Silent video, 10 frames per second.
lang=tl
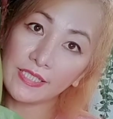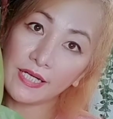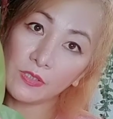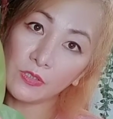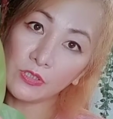
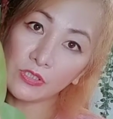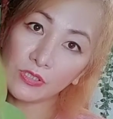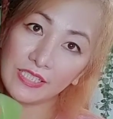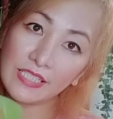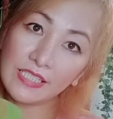dahon.
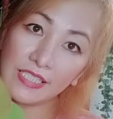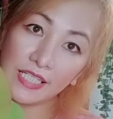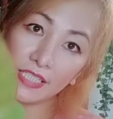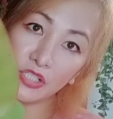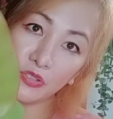Titignan
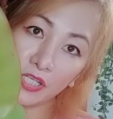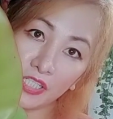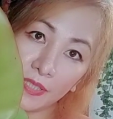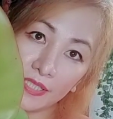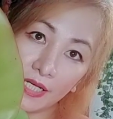natin yung
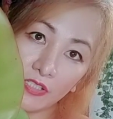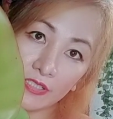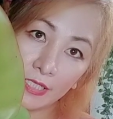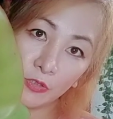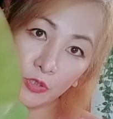kanyang mga dahon sa
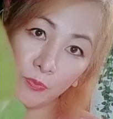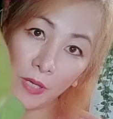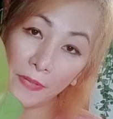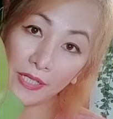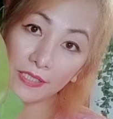likod. May
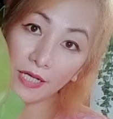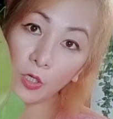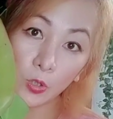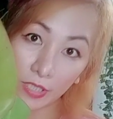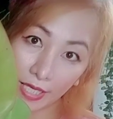
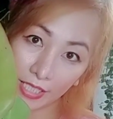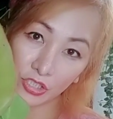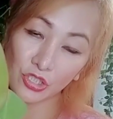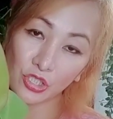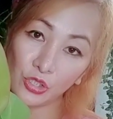
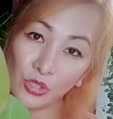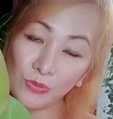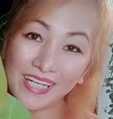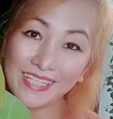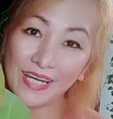pagka-orange yung
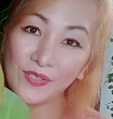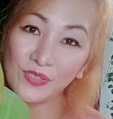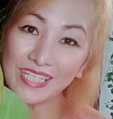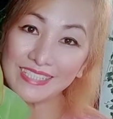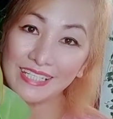mga dahon
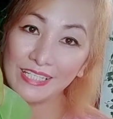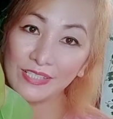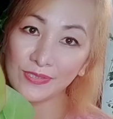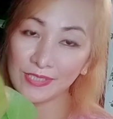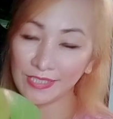niya sa
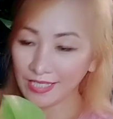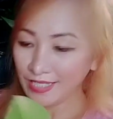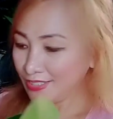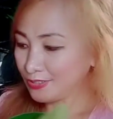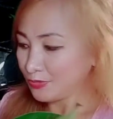likod.
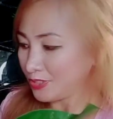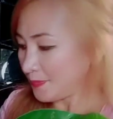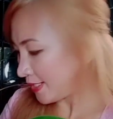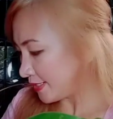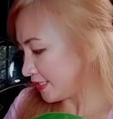So,
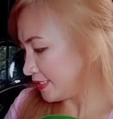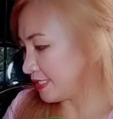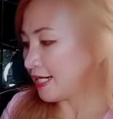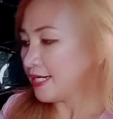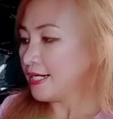
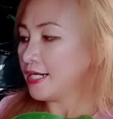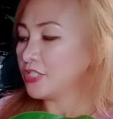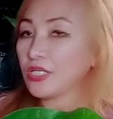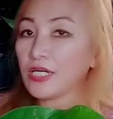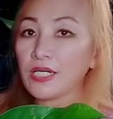napakaganda. At
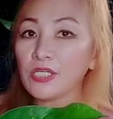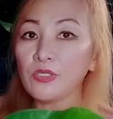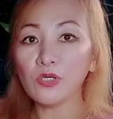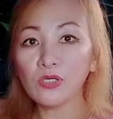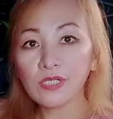saka
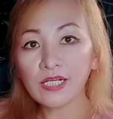yung